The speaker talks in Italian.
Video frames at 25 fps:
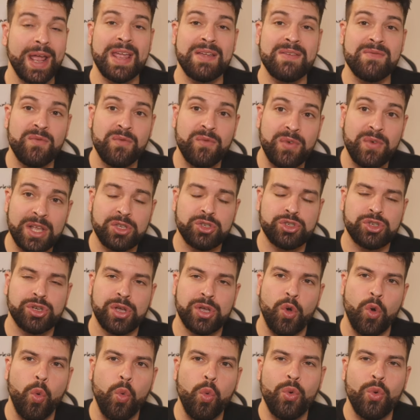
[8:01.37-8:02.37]
e
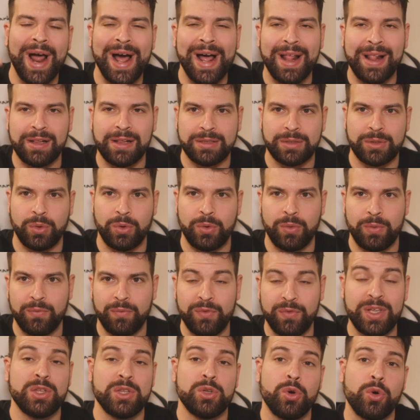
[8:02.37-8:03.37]
invece un altro
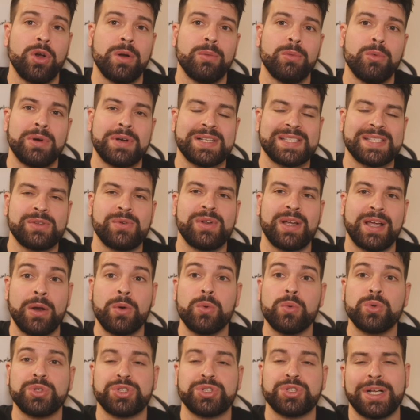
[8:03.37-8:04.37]
video collaborazione che
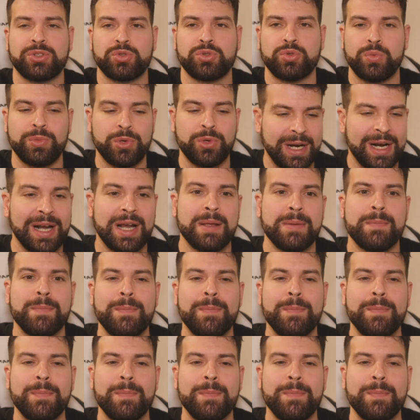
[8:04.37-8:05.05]
non uscirà sul mio canale,